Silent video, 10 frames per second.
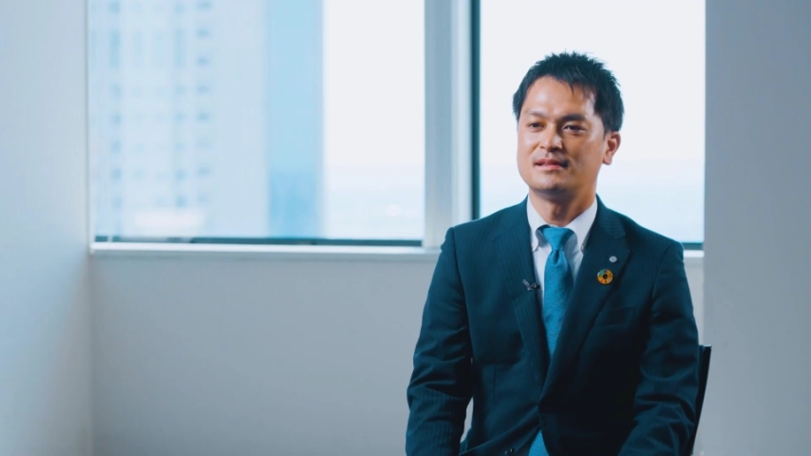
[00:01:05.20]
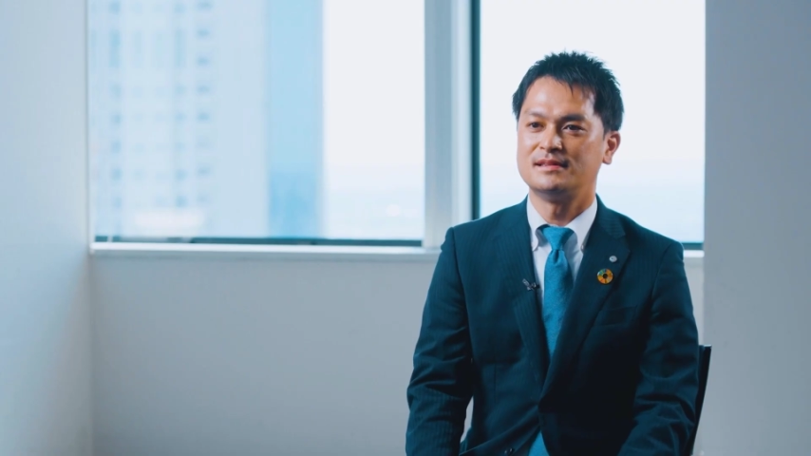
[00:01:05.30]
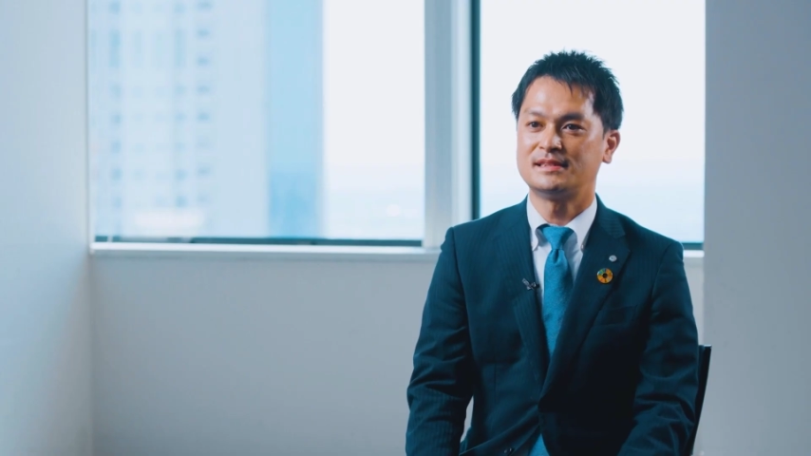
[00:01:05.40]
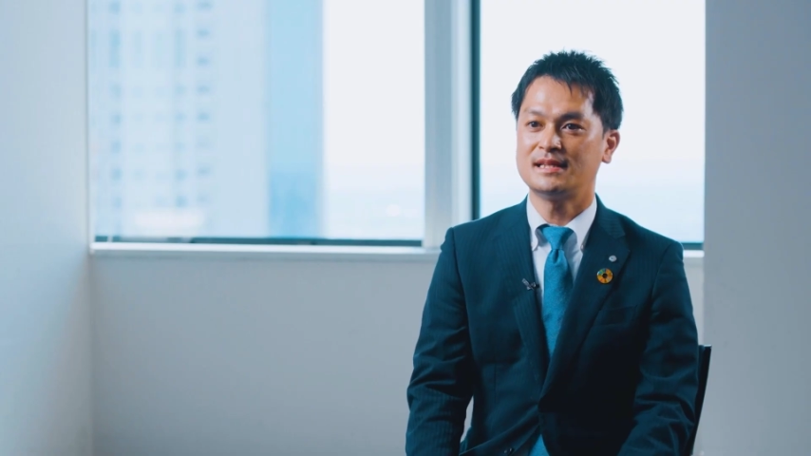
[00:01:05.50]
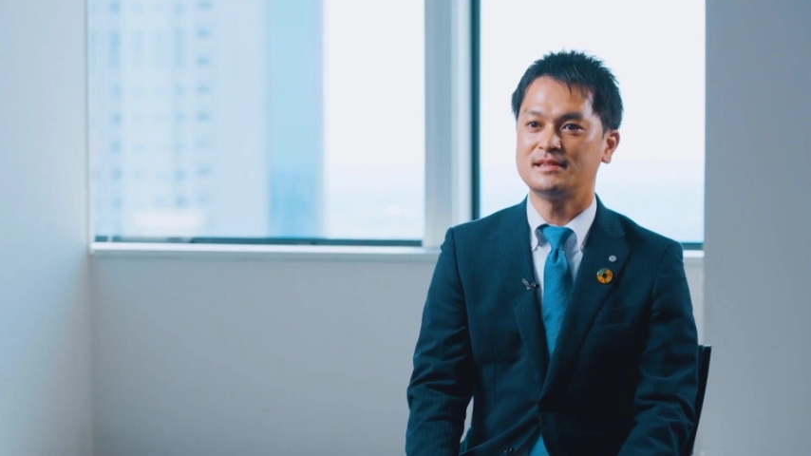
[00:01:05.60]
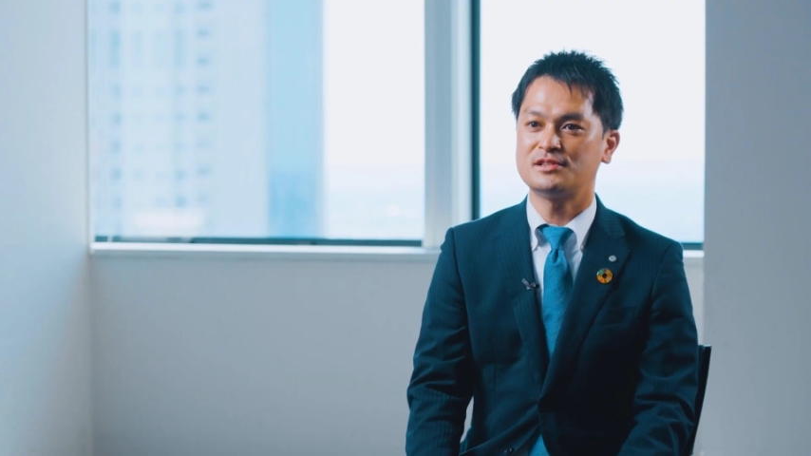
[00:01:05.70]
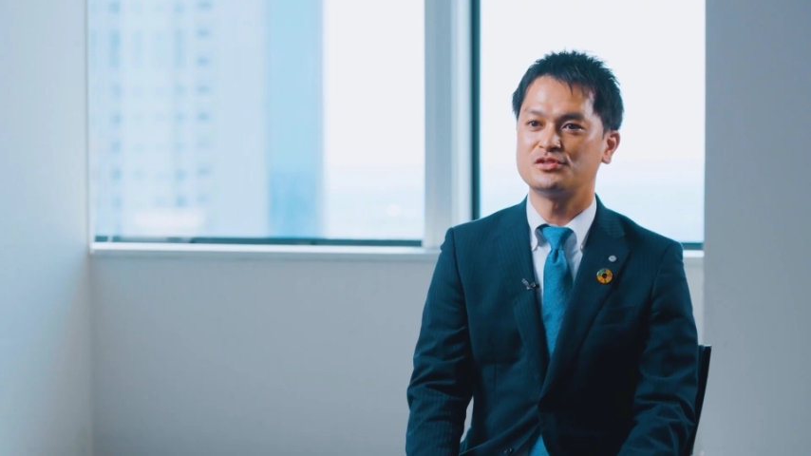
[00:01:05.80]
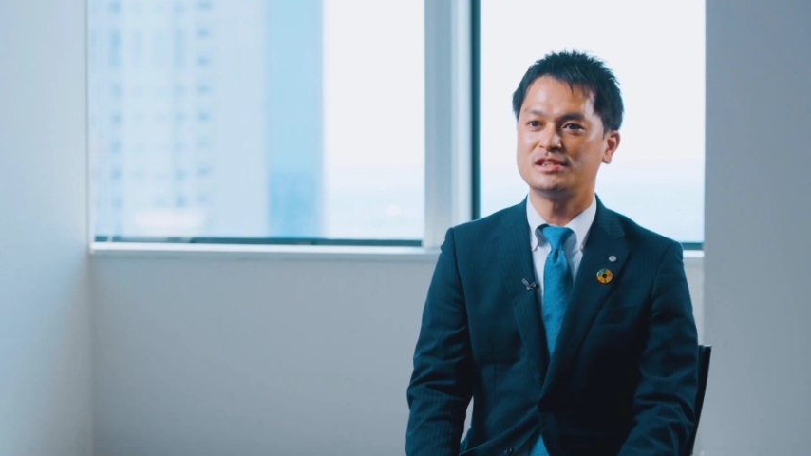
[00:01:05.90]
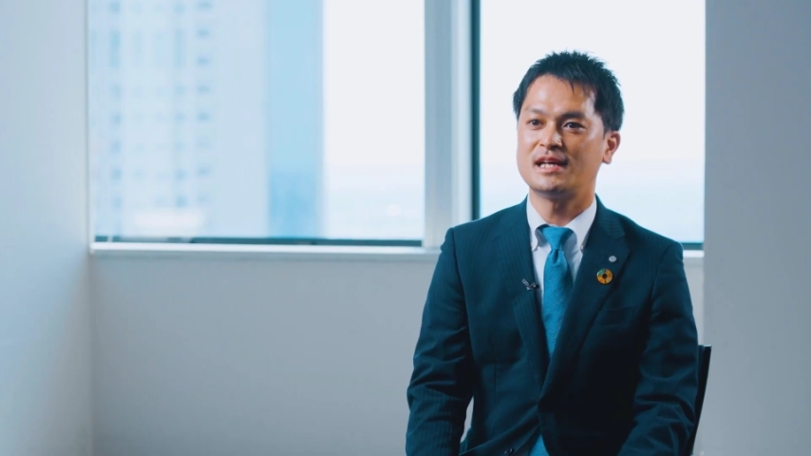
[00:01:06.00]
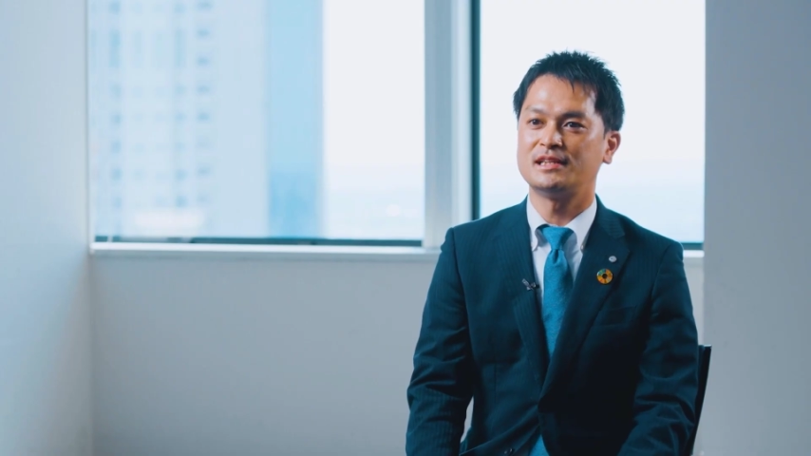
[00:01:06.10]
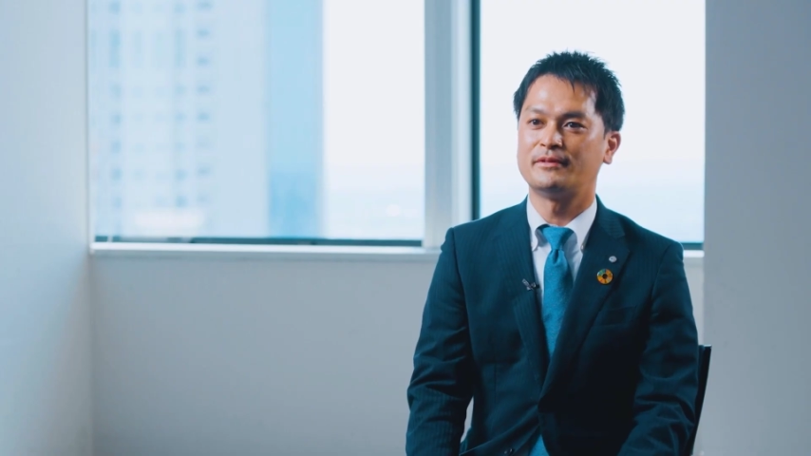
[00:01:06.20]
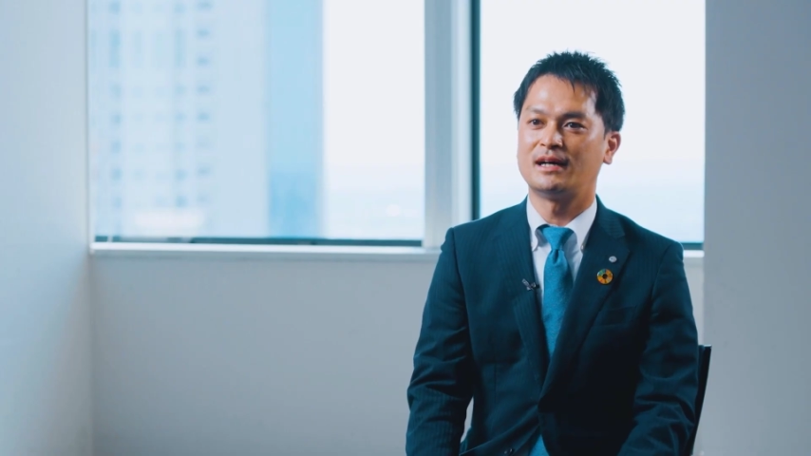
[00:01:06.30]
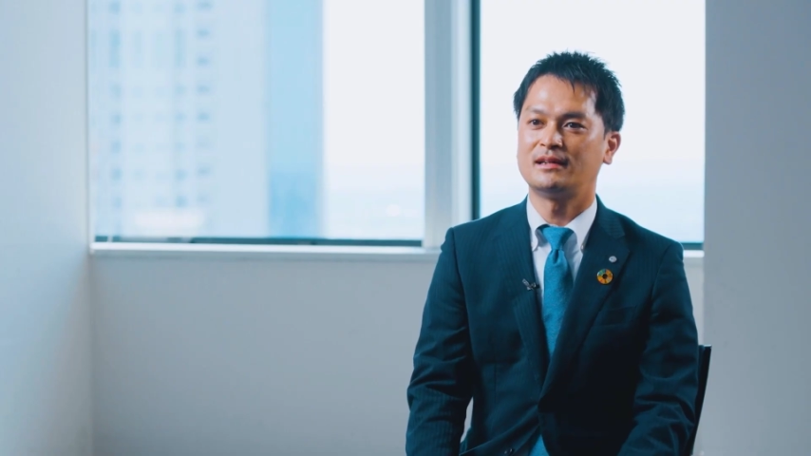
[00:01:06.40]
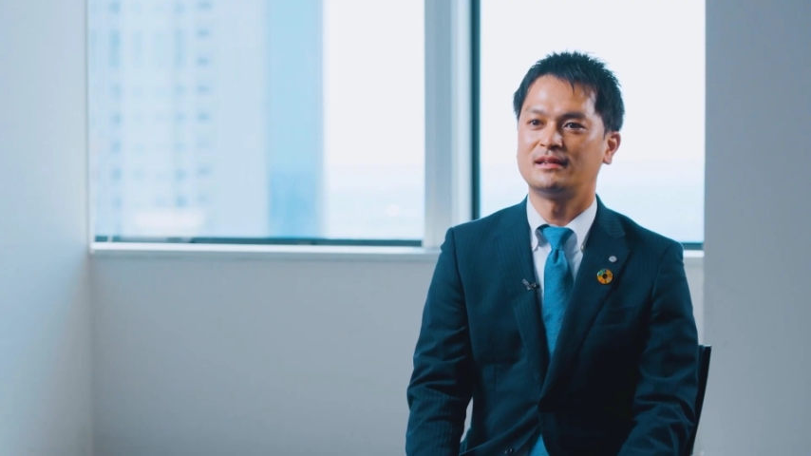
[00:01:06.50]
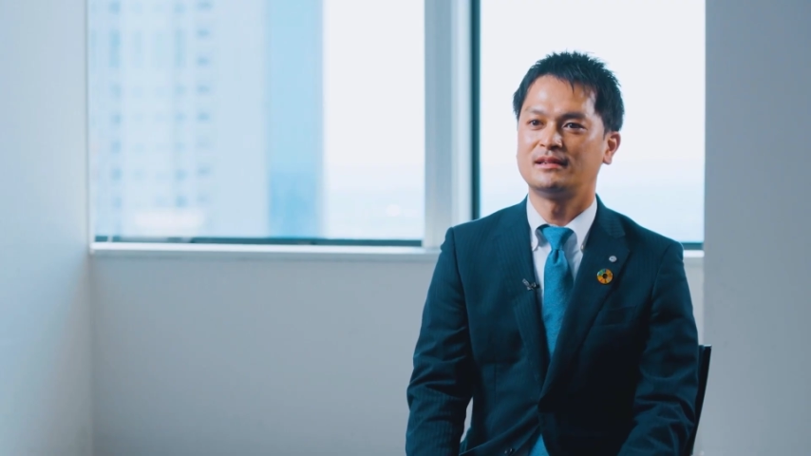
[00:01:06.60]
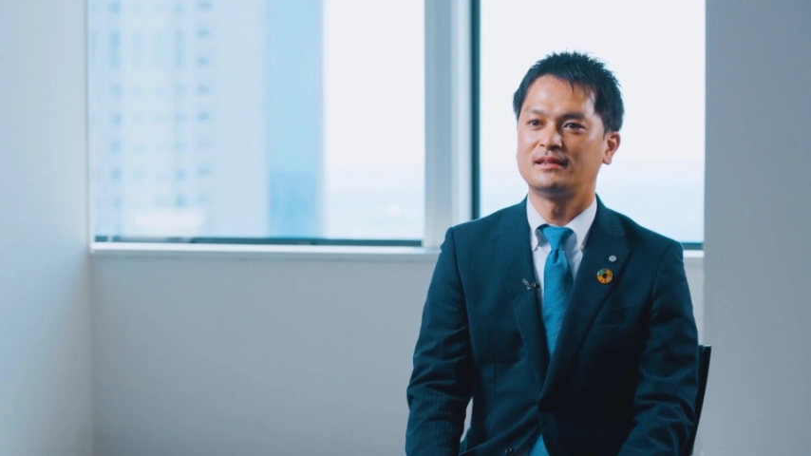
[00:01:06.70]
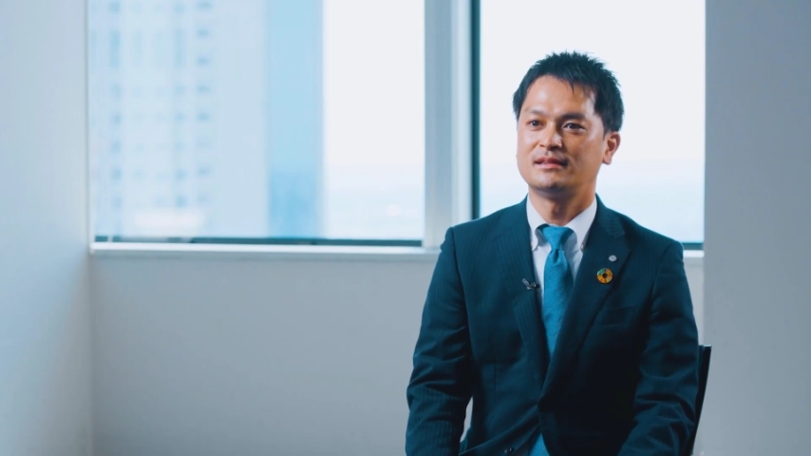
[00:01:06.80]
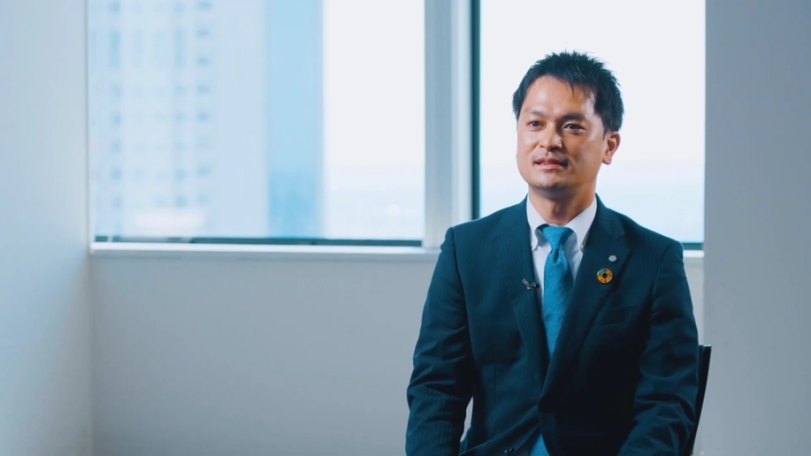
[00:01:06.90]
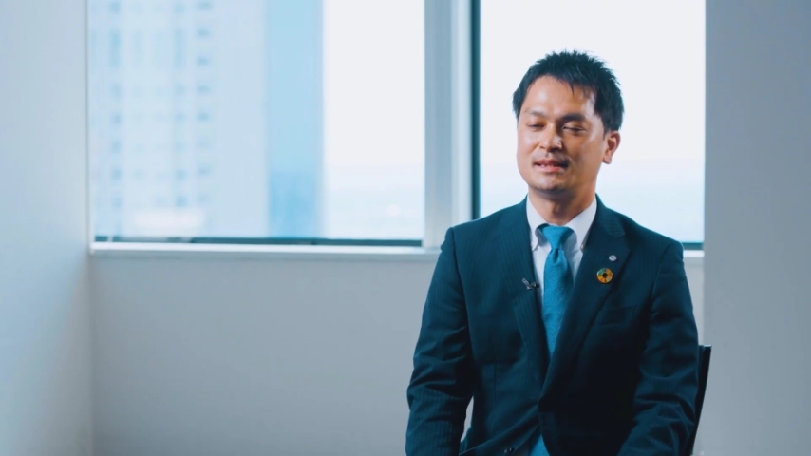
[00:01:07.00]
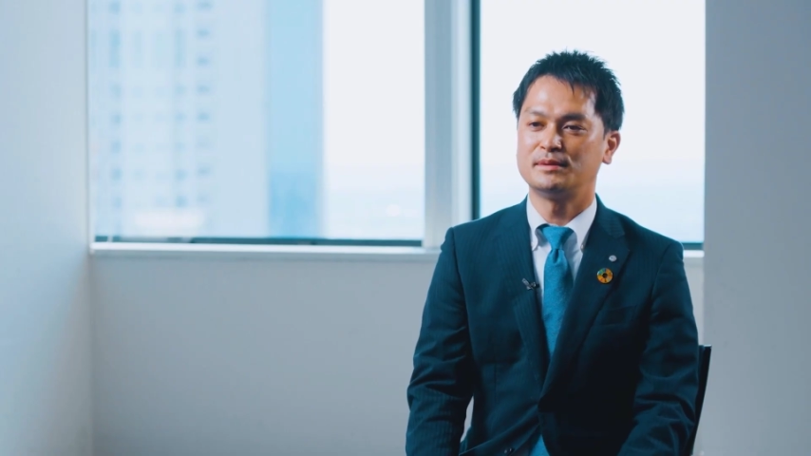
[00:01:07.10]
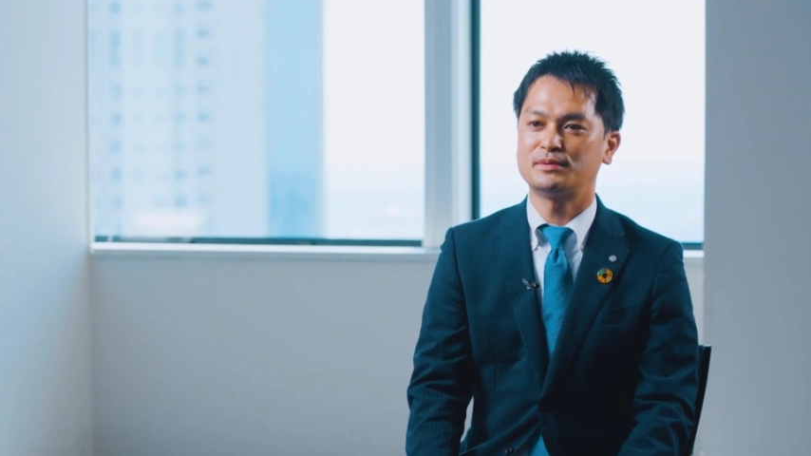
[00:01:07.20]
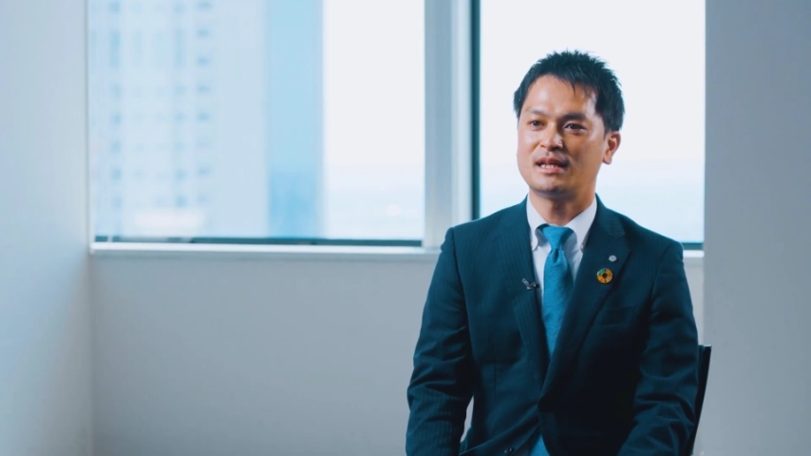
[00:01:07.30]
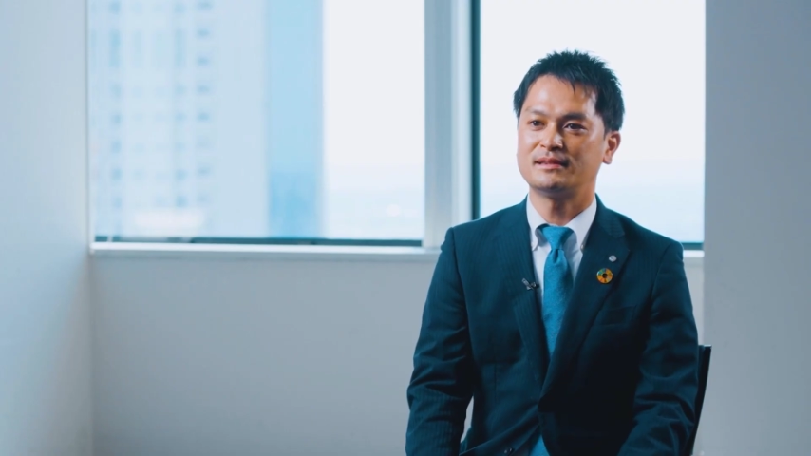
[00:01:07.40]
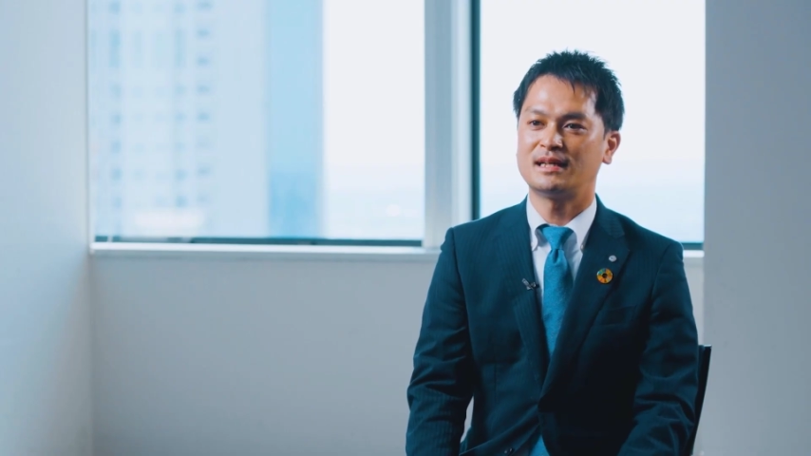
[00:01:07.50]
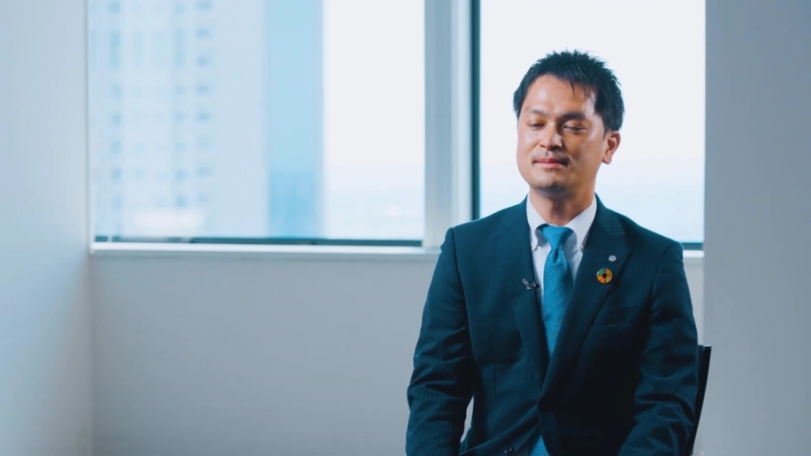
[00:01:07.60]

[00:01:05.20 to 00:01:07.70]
2022年にはゼブプランナー